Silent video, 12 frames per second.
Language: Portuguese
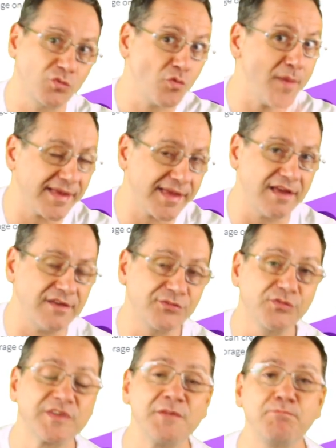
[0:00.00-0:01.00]
Como é que é
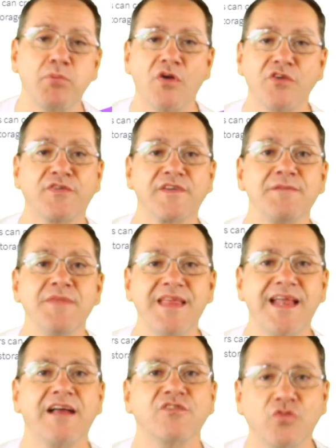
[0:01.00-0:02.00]
isso? Você pode fazer
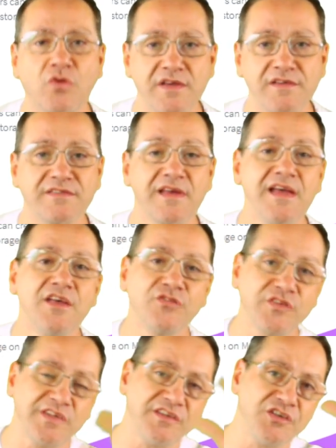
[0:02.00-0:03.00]
minerações. Se
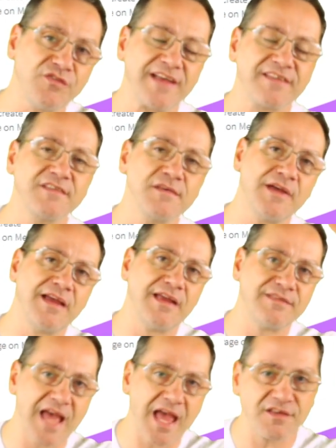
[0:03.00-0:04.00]
você tiver é,
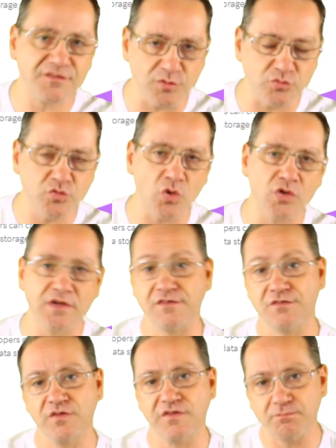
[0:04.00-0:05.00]
10 mil tokens,
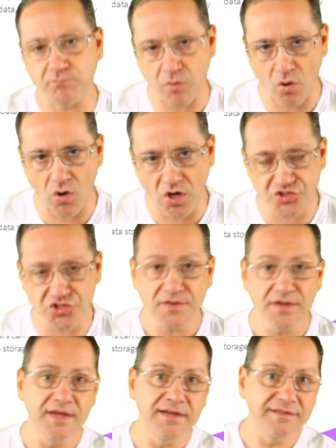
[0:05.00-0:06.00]
você pode
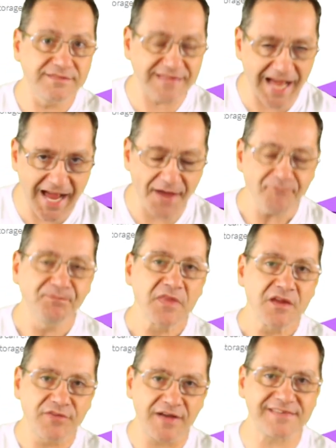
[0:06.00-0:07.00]
estar tá
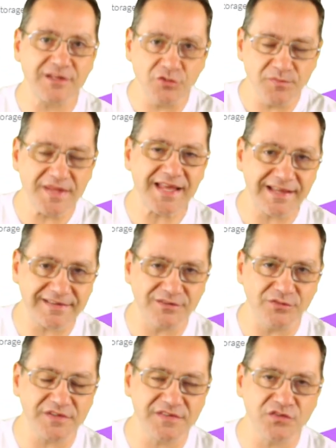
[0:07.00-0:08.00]
fazendo
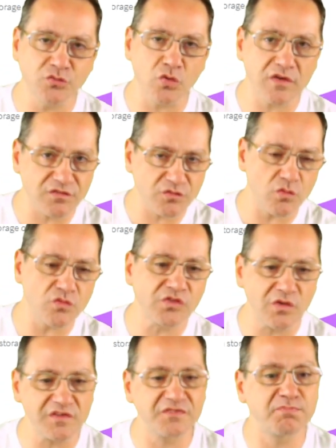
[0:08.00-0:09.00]
mineração desses tokens com o
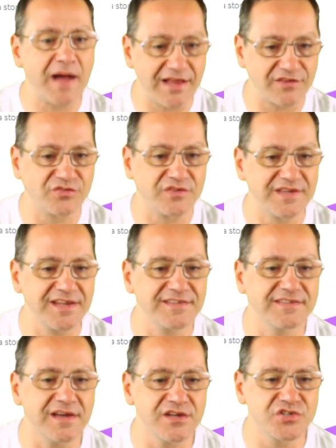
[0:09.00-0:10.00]
seu espaço.
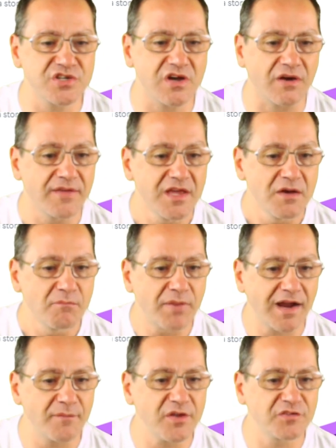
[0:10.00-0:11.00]
Interessante, não?
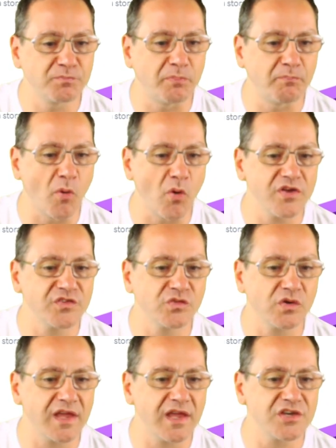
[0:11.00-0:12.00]
Pagamentos por
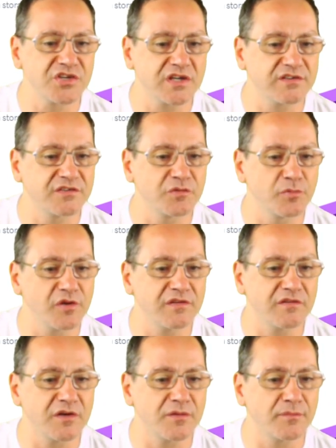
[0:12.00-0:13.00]
storage, é
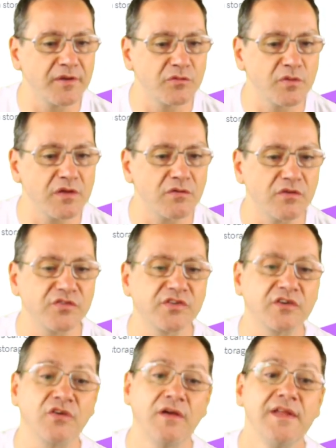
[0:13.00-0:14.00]
distribuído between
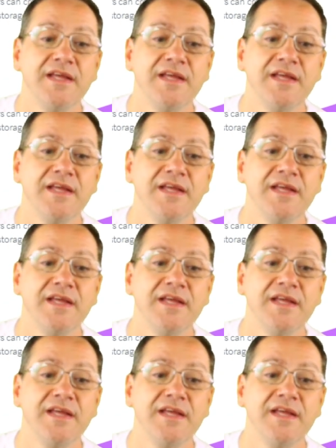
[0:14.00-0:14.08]
hosters. Ó.